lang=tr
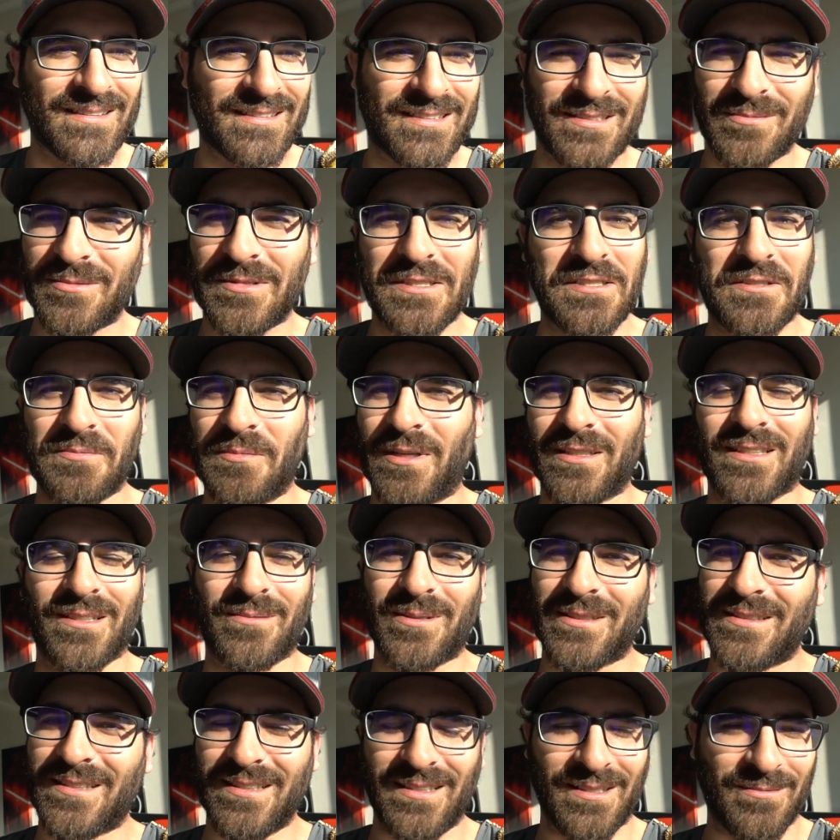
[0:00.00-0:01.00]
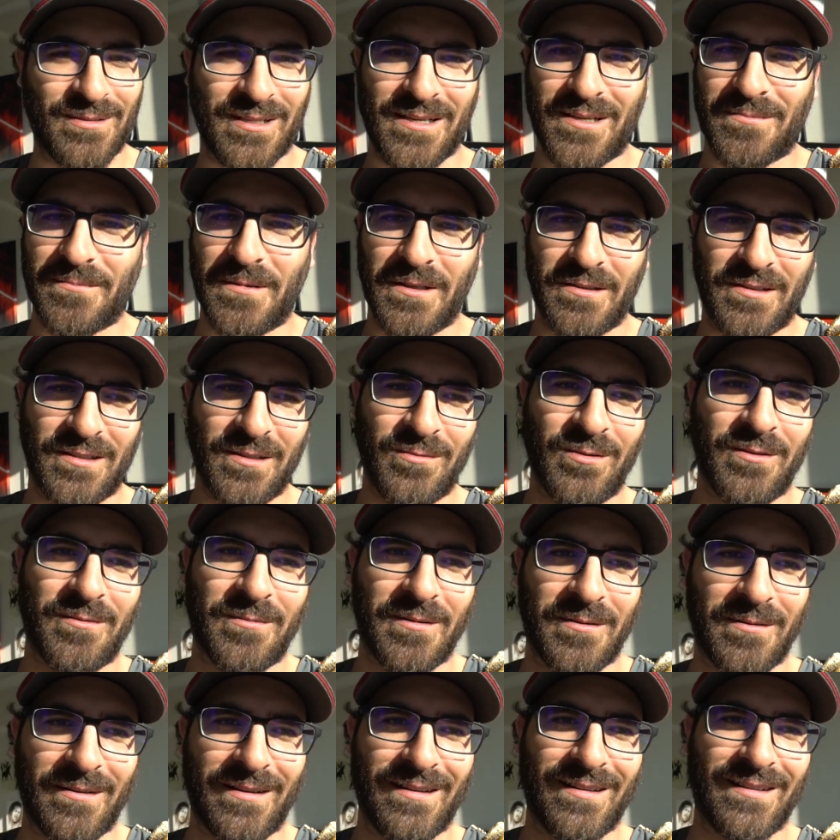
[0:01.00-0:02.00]
Şimdi hiç matematiğini bile yapmak
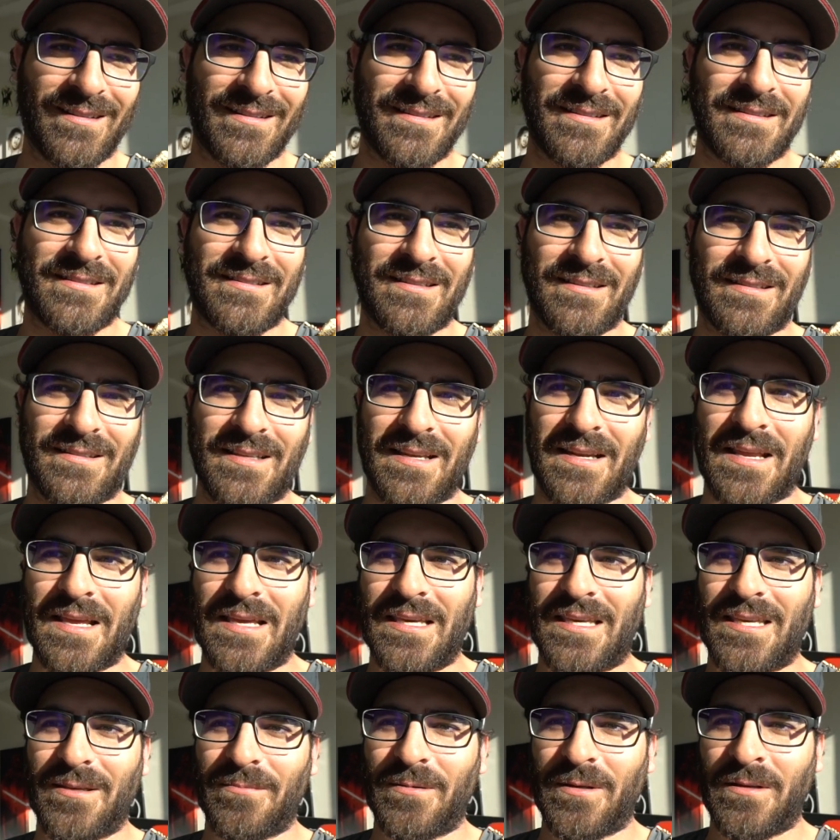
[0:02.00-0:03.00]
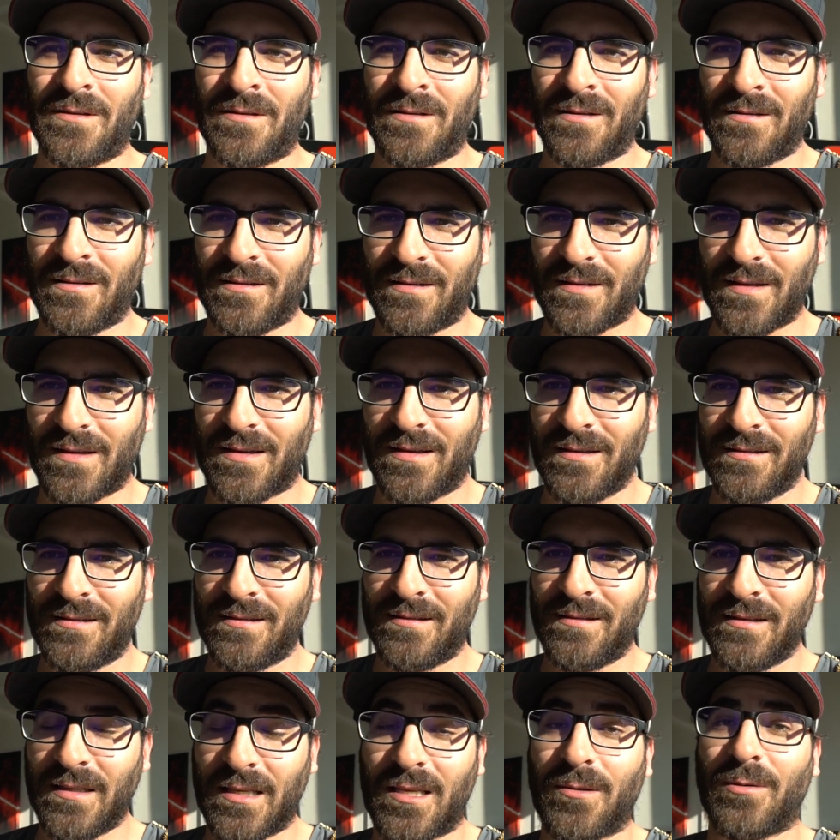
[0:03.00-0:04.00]
istemiyorum ama işte sene
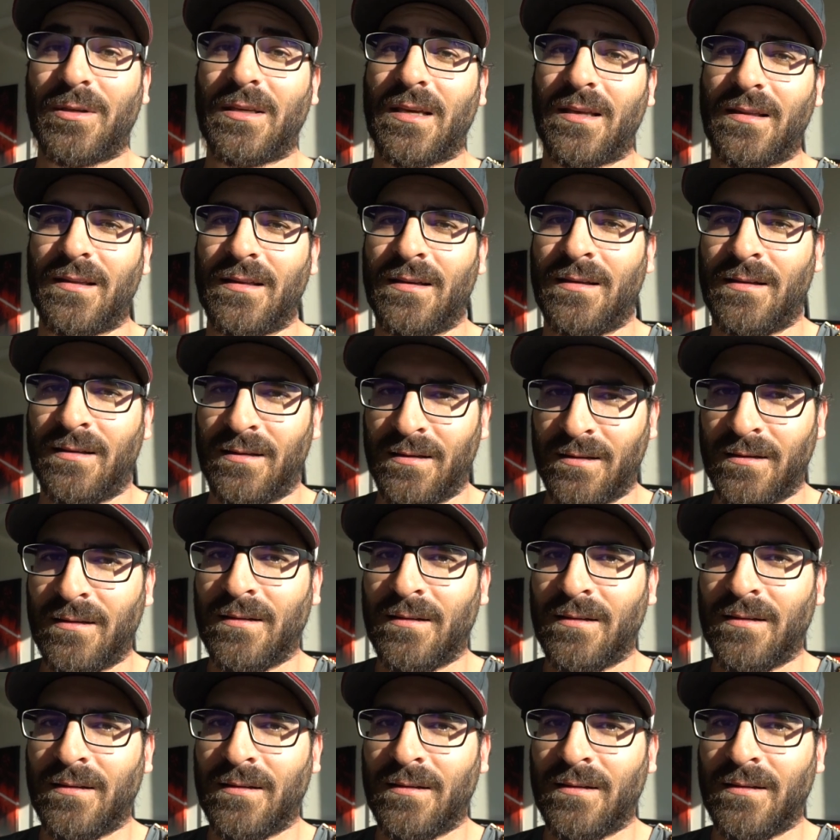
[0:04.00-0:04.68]
2008, 2007